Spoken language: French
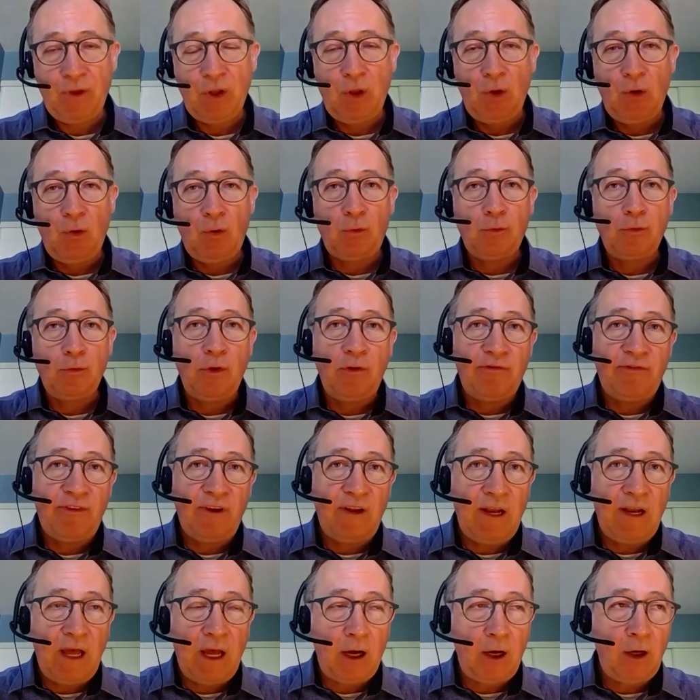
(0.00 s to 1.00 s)
on a fait
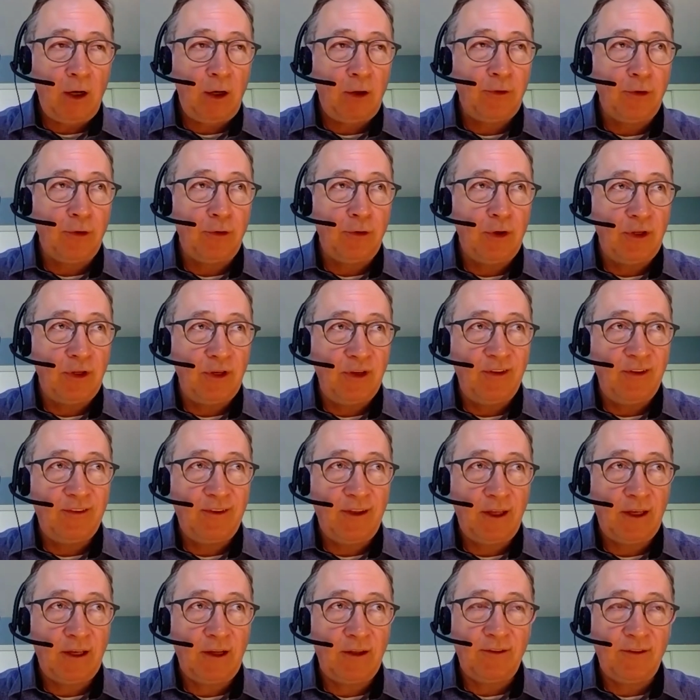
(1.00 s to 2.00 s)
l'erreur de donner
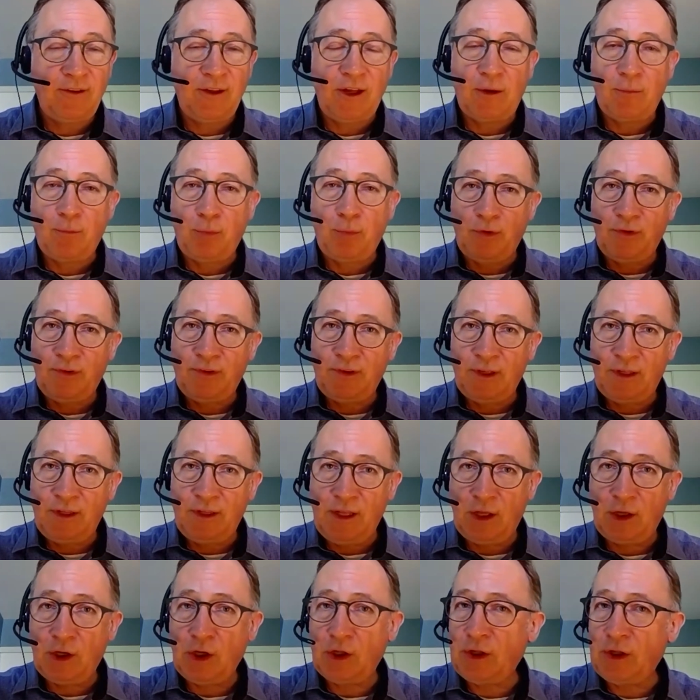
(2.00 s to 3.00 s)
55
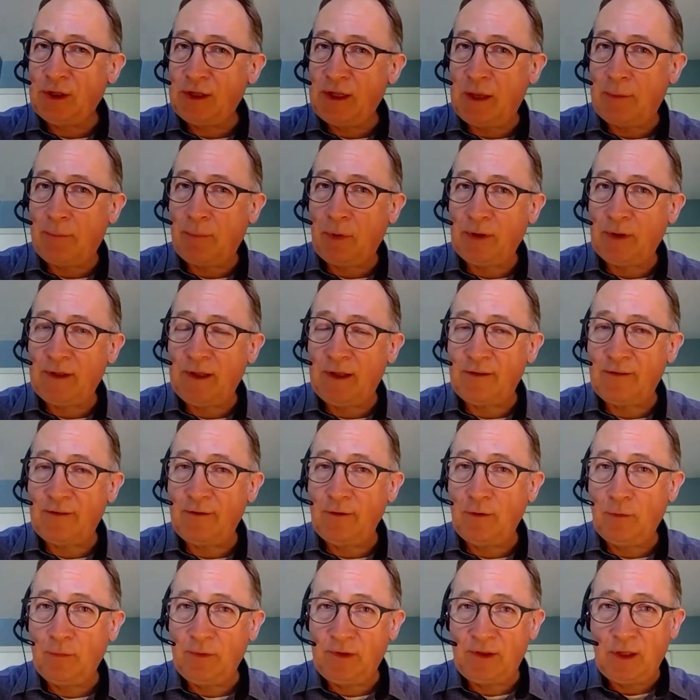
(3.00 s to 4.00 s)
des quotas
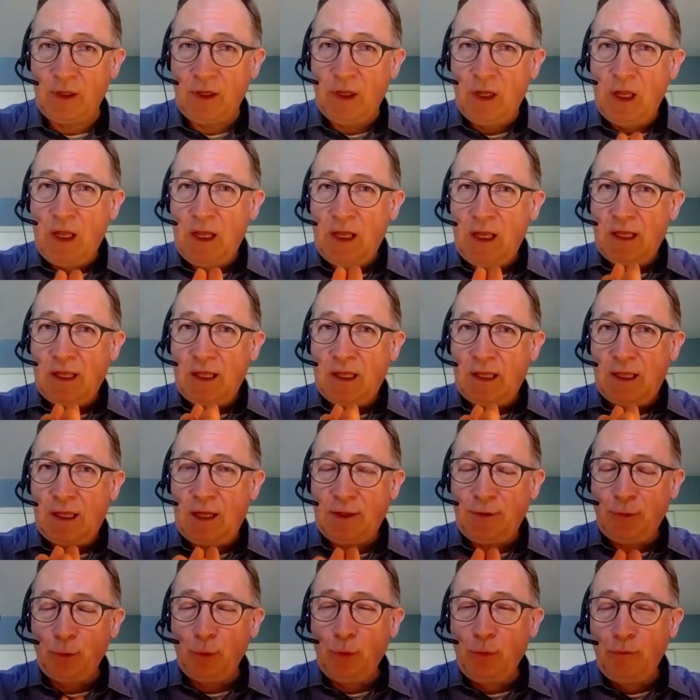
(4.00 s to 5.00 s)
d'importation, parce que
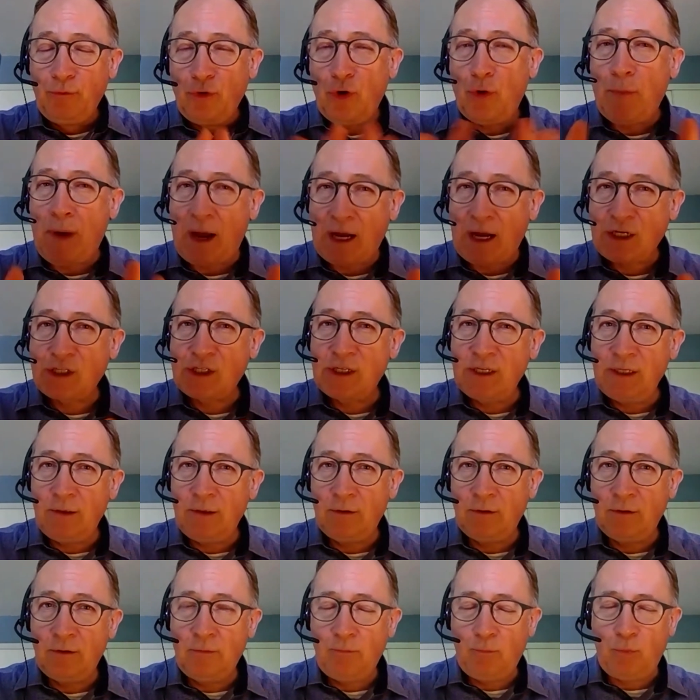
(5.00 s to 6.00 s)
quand on ouvre le marché,
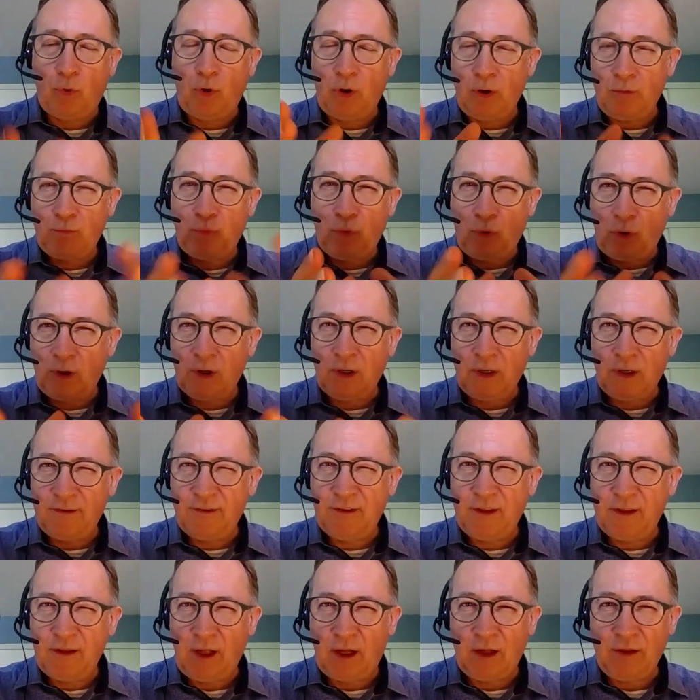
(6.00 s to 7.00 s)
là, pour,
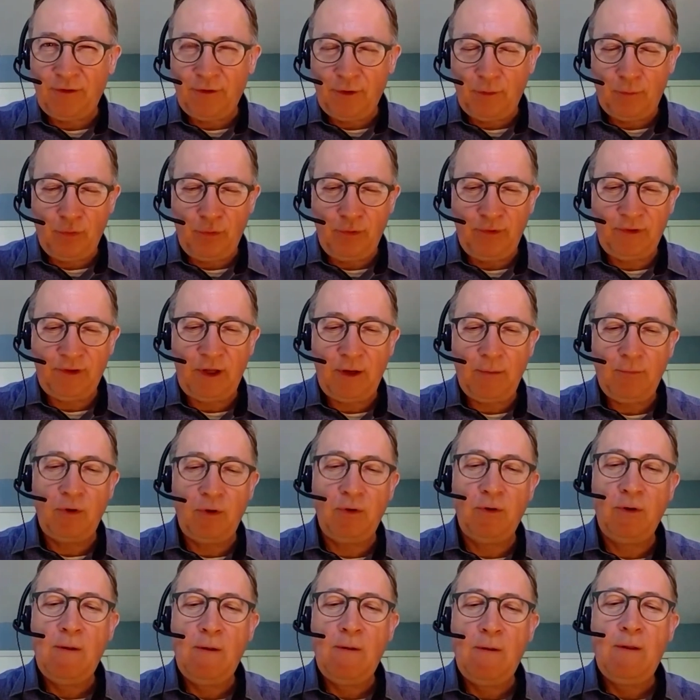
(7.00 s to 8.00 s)
essayer de rendre ça plus simple,
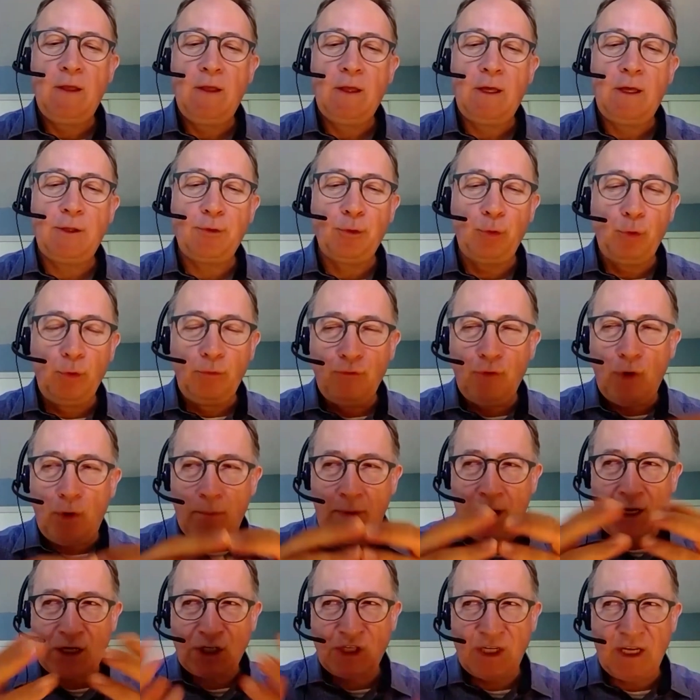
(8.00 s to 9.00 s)
quand on ouvre le
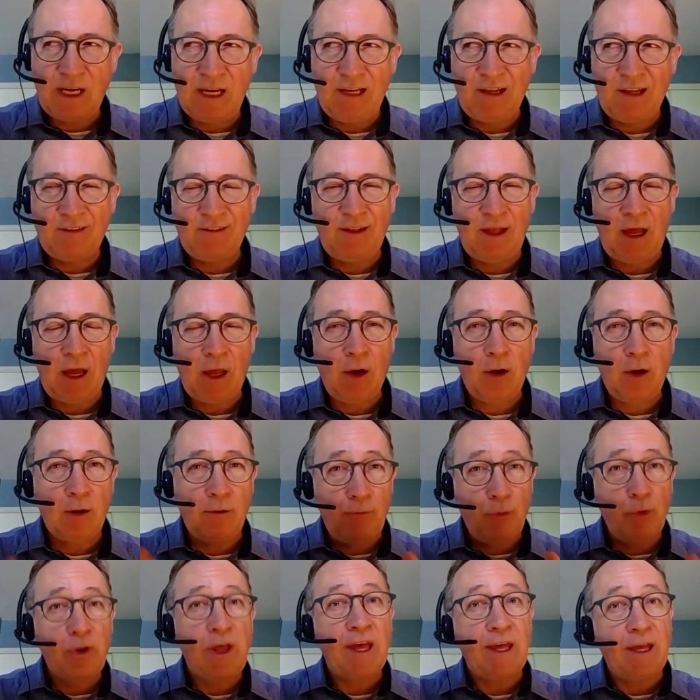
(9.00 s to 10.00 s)
marché à l'extérieur, il
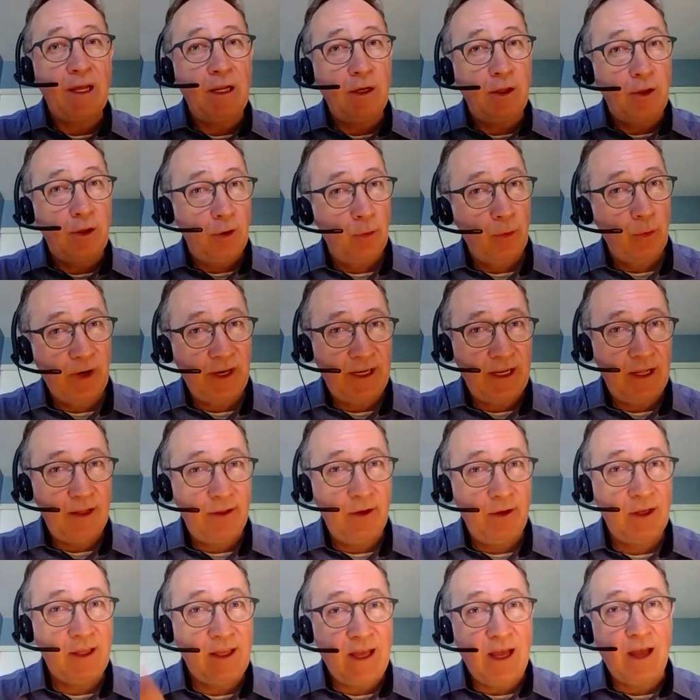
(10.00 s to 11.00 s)
faut qu'il y ait quelqu'un au
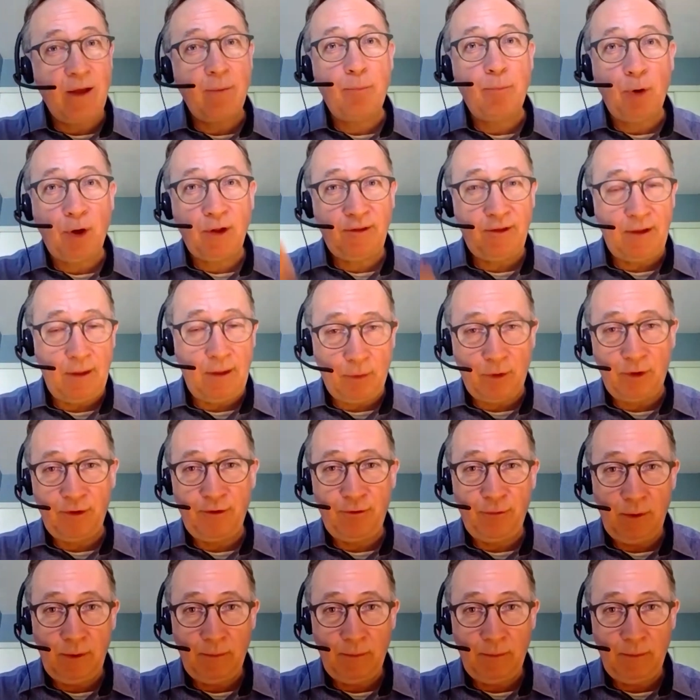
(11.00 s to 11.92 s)
Canada qui importe des produits.